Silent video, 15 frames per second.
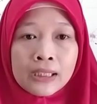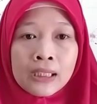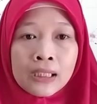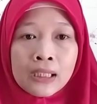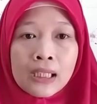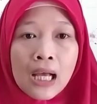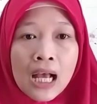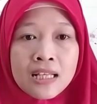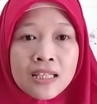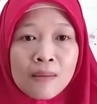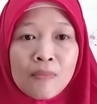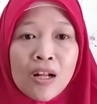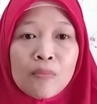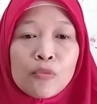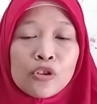si
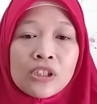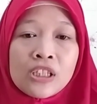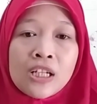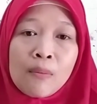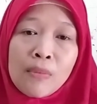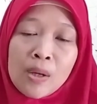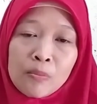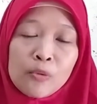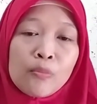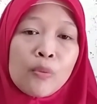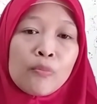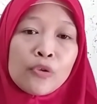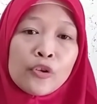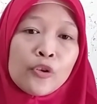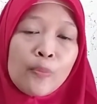asam lambung tidak mampu
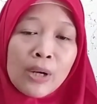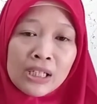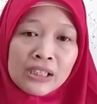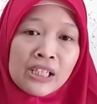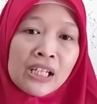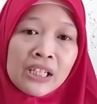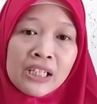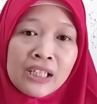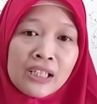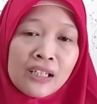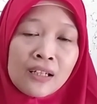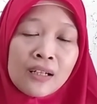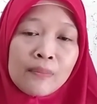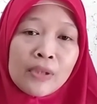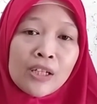membunuh
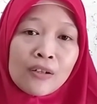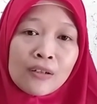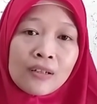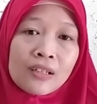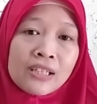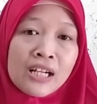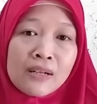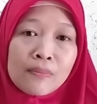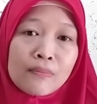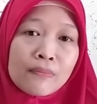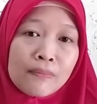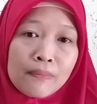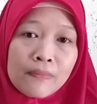bakteri dan